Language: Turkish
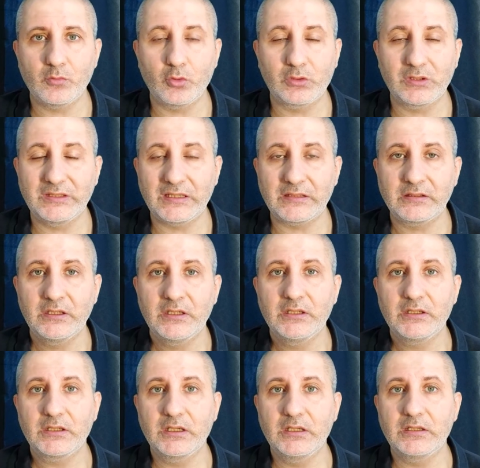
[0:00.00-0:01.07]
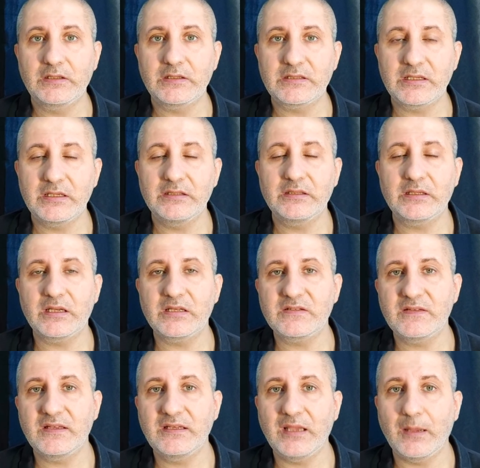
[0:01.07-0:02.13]
O kadar Galatasaray'ın
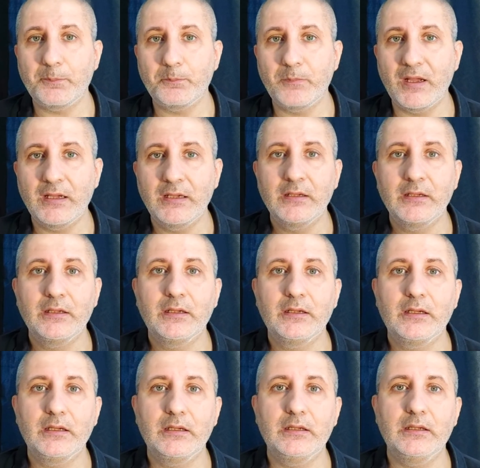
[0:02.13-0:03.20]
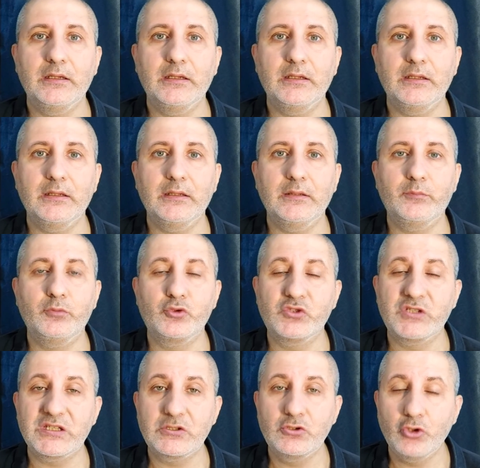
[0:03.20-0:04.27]
transfer yapma e,
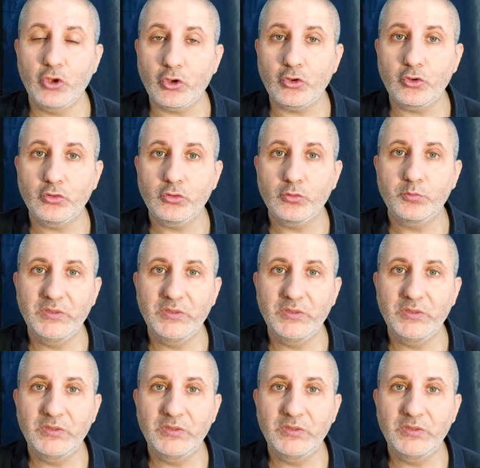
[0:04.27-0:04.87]
bütçesi yok.